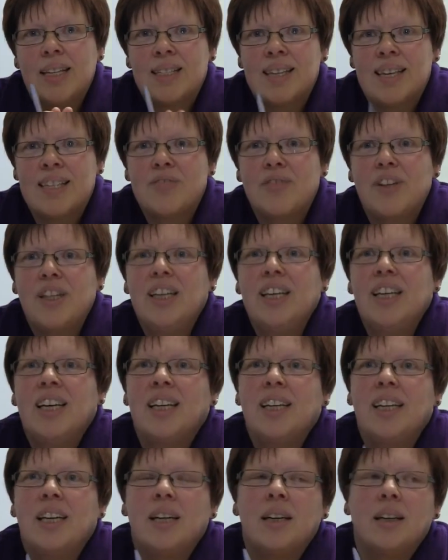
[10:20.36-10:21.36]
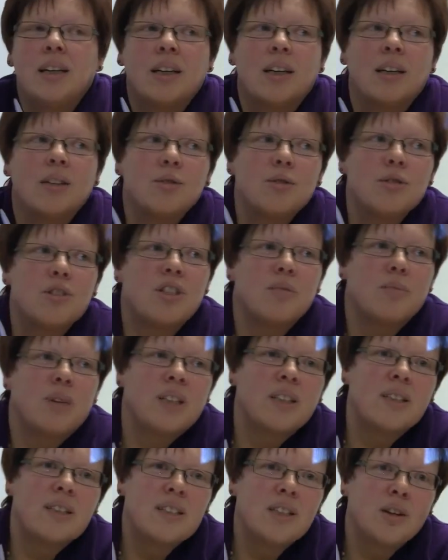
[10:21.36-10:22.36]
Das heißt, wenn ich eine
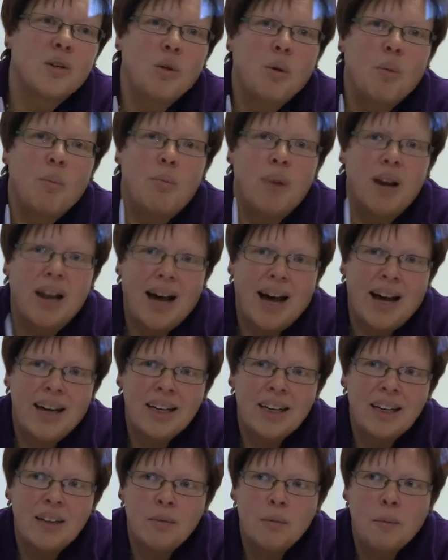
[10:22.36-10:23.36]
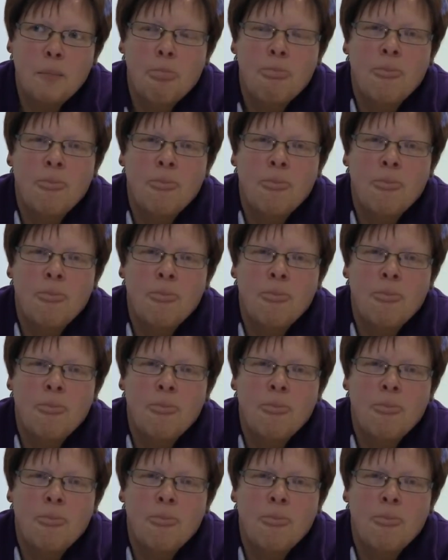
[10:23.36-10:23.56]
Systematisierung plane,